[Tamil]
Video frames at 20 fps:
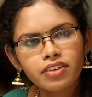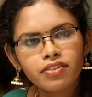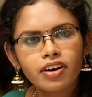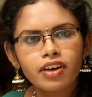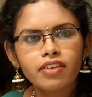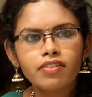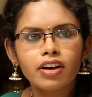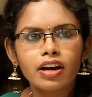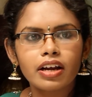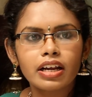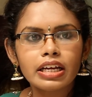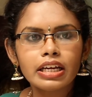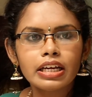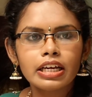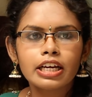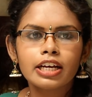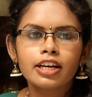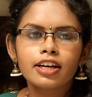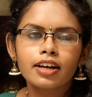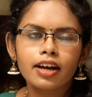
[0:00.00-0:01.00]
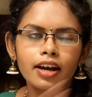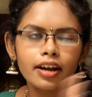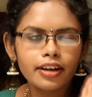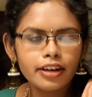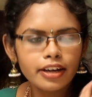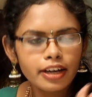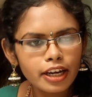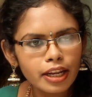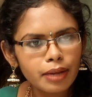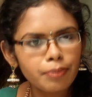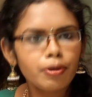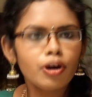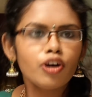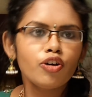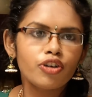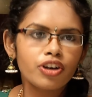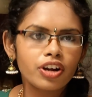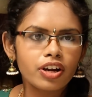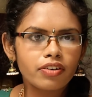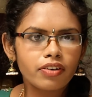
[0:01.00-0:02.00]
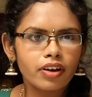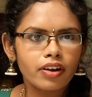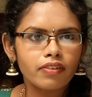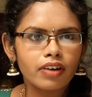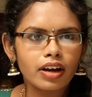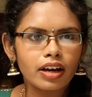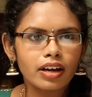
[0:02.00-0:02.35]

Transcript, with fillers: கூட்டிட்டு வருவாரு கண்டிப்பா கூட்டிட்டு